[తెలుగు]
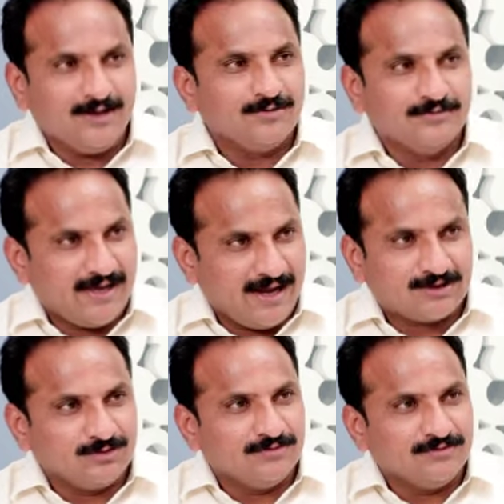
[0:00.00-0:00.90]
నేను
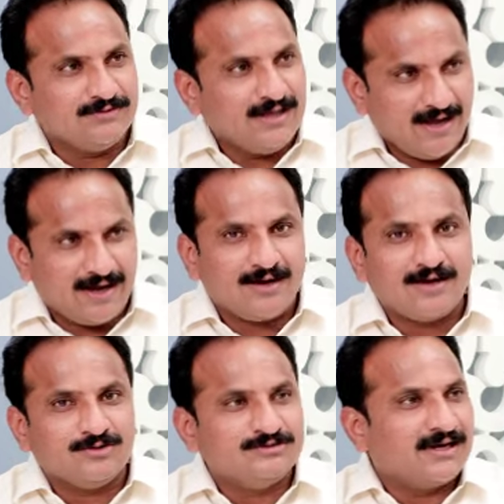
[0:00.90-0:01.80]
యాక్టివ్ అక్కడ
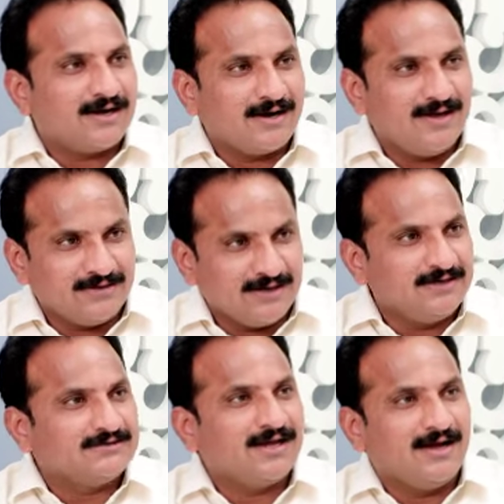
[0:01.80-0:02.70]
ఆ రోజు జనరల్ కాదు
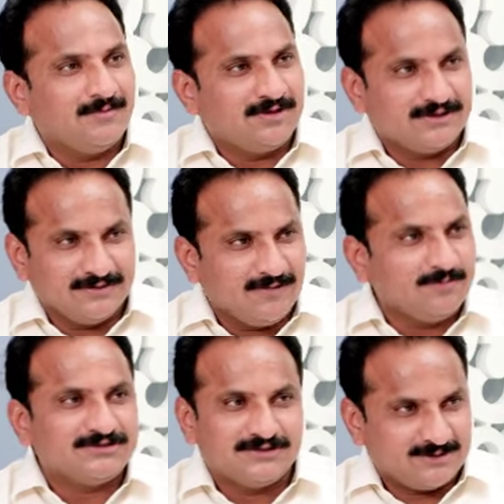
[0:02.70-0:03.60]
లేడీస్ కాబట్టి మా
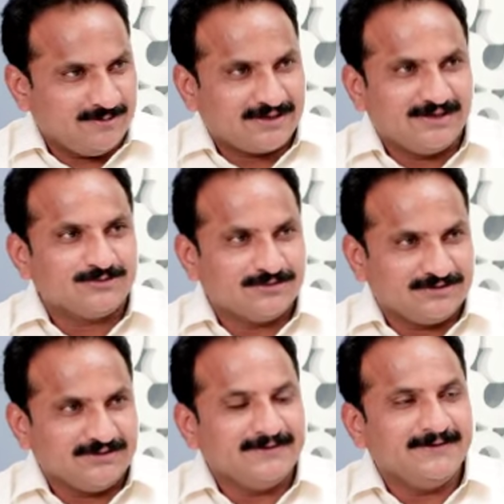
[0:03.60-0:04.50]
మిస్సెస్ని పెట్టాల్సి
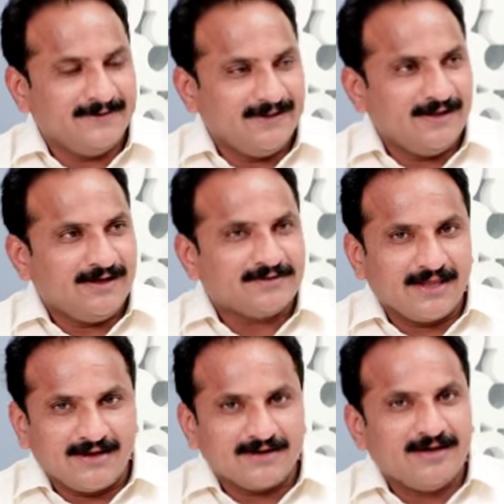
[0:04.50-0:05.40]
అదేలేండి అదేలేండి
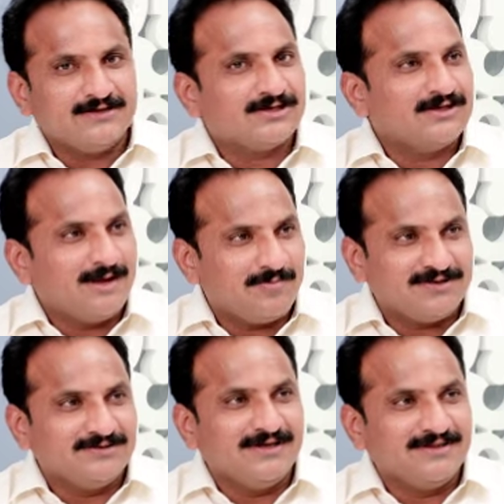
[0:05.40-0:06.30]
అంతేగాని రాజకీయ
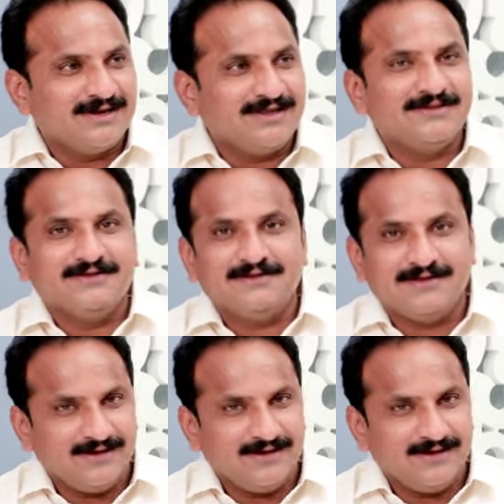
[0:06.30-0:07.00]
నేపథ్యం లేదనేది